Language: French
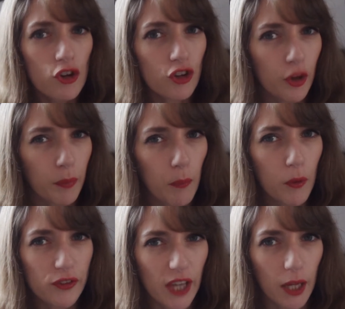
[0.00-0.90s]
je te
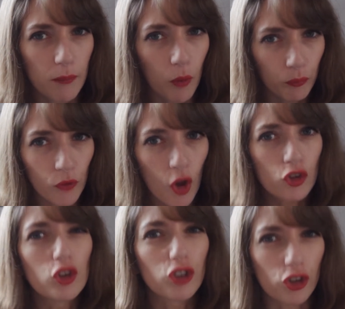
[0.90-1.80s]
propose carrément
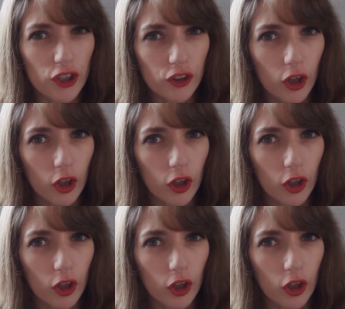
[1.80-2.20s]
de changer de